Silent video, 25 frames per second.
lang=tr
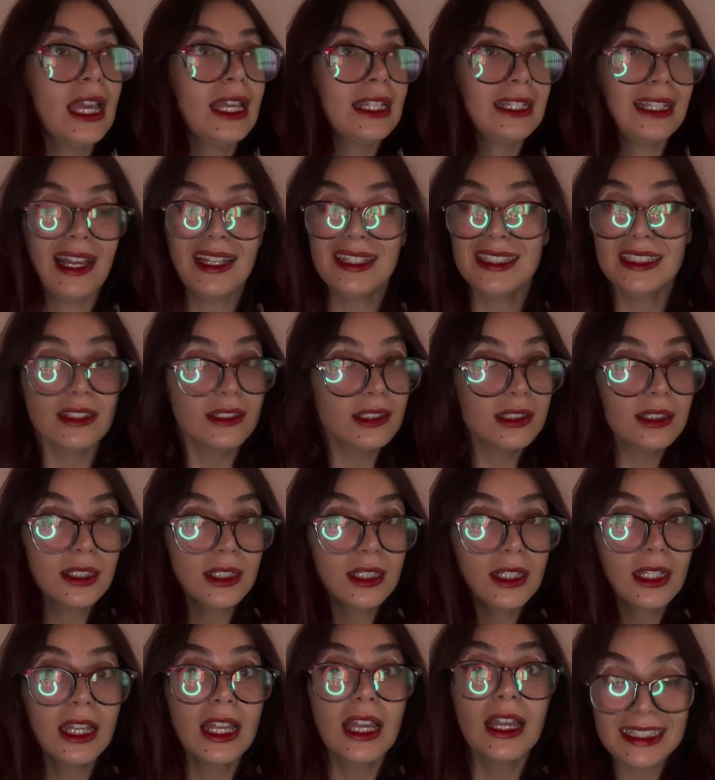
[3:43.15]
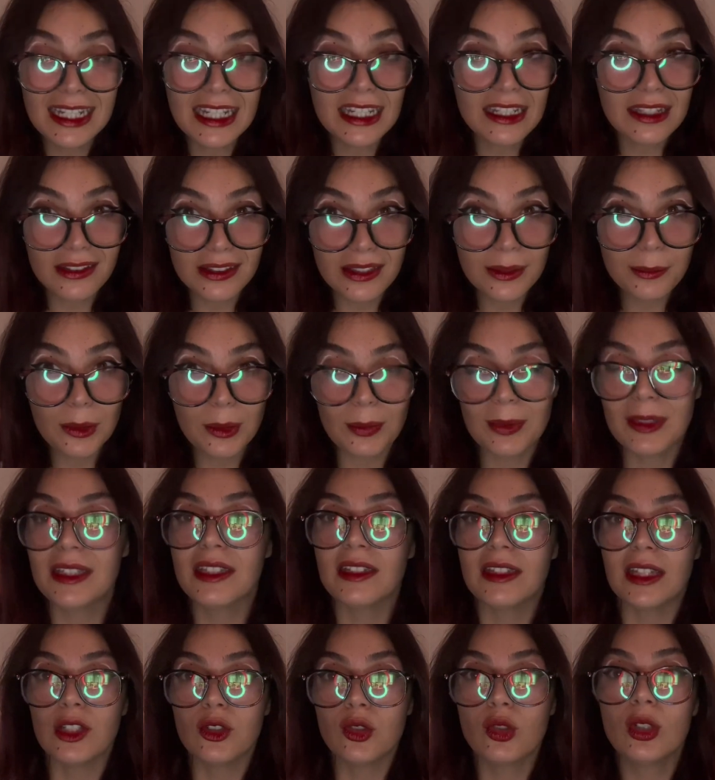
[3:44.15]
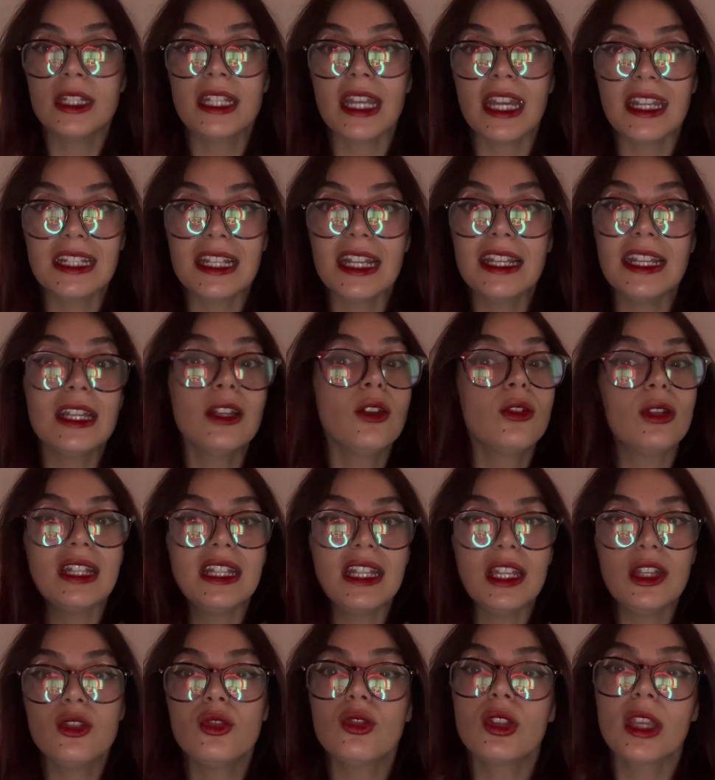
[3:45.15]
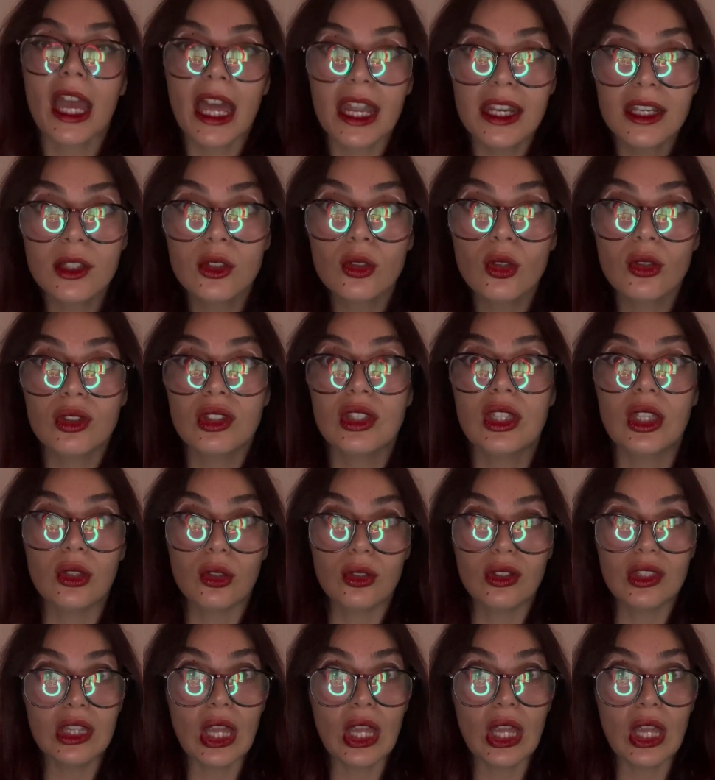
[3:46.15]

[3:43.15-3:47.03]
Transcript: Yani yatı ne dediğim gibi size şirketlere göre değişkenlik gösteriyor.